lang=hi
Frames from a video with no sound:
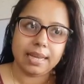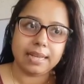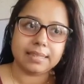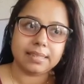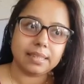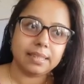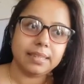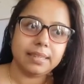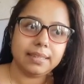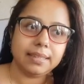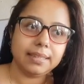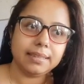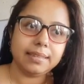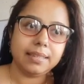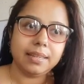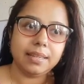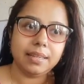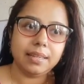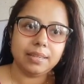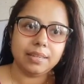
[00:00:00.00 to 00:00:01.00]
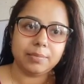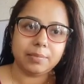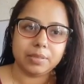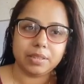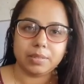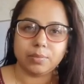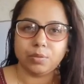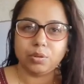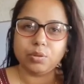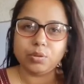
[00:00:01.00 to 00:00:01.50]
ऐसा नहीं है कि
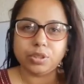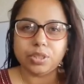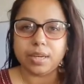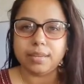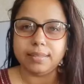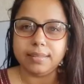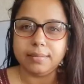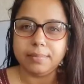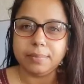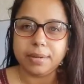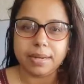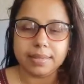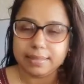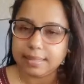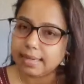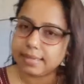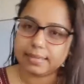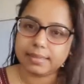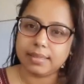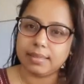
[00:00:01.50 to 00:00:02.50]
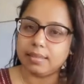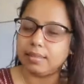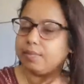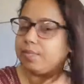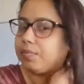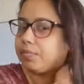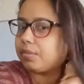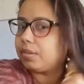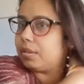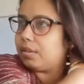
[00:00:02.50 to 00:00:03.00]
मतलब दो चार दिन बाद ऐसा
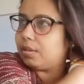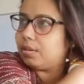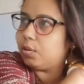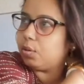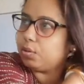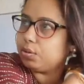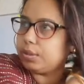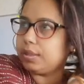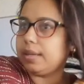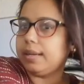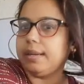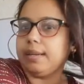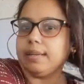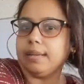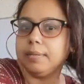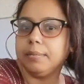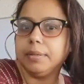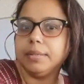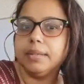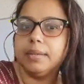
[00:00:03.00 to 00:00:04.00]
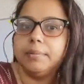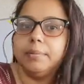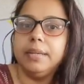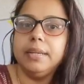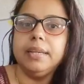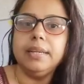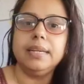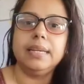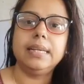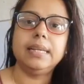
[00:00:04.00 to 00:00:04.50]
होता है कभी
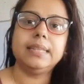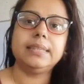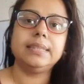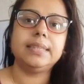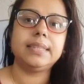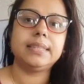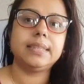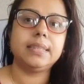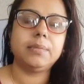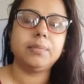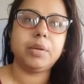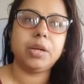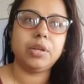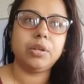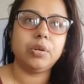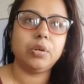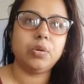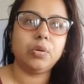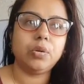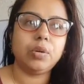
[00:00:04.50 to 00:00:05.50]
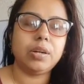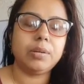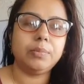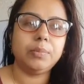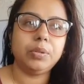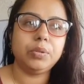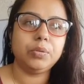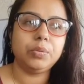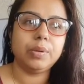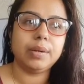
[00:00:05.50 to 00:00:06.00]
कभी जैसे मान लो
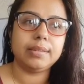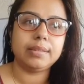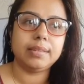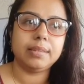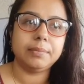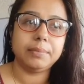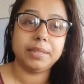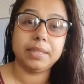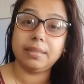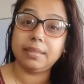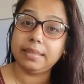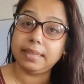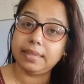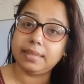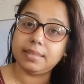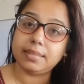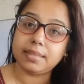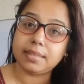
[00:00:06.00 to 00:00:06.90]
अभी हुआ था मेरा डेढ़